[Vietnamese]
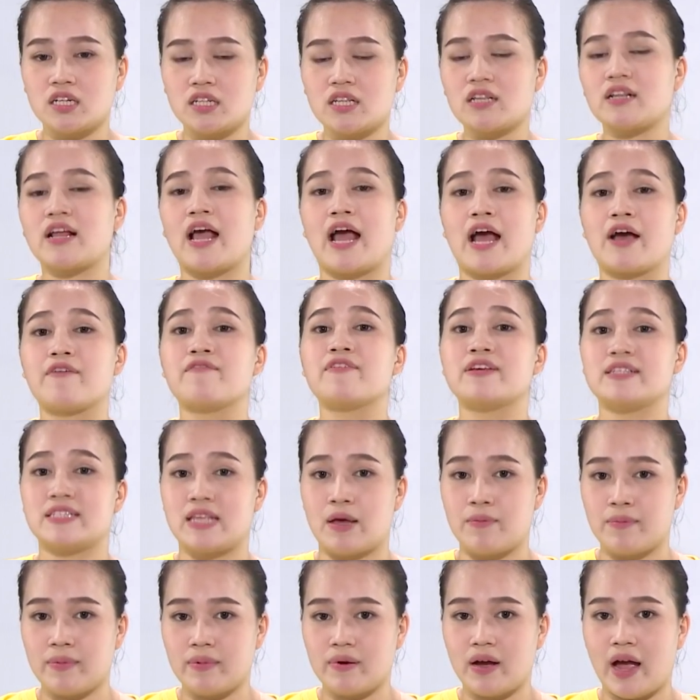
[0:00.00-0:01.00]
tất cả các vị
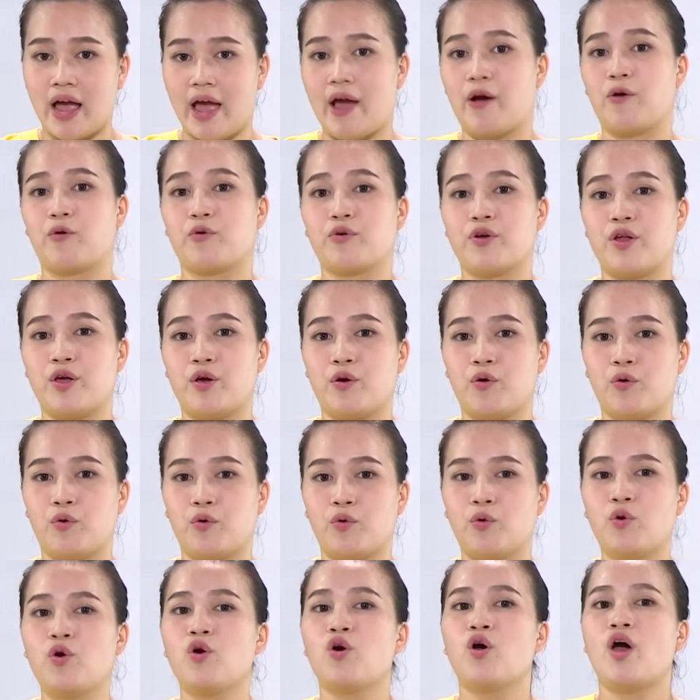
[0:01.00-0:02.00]
giám khảo
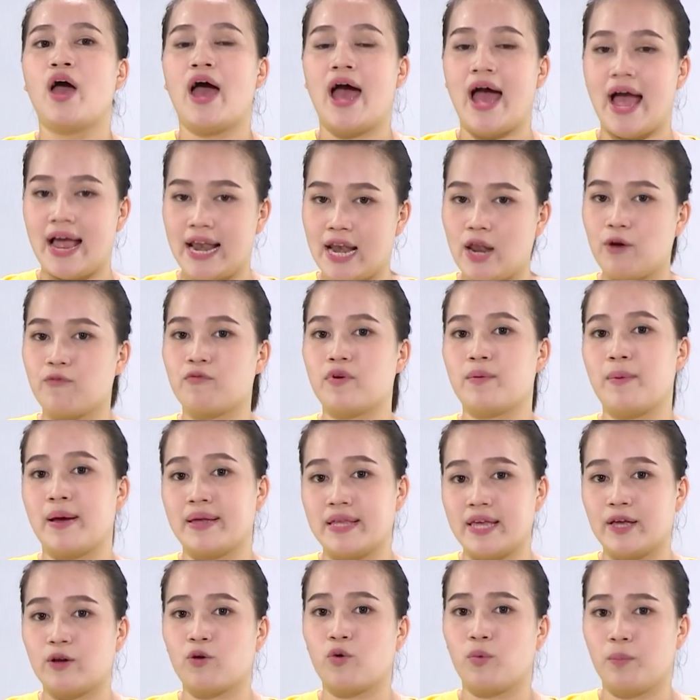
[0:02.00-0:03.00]
đều hài lòng về
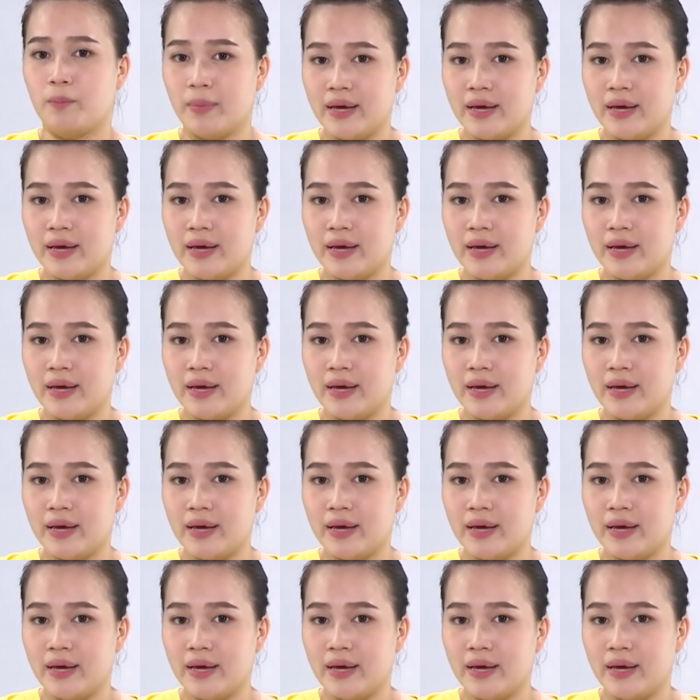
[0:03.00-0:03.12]
bài nhảy của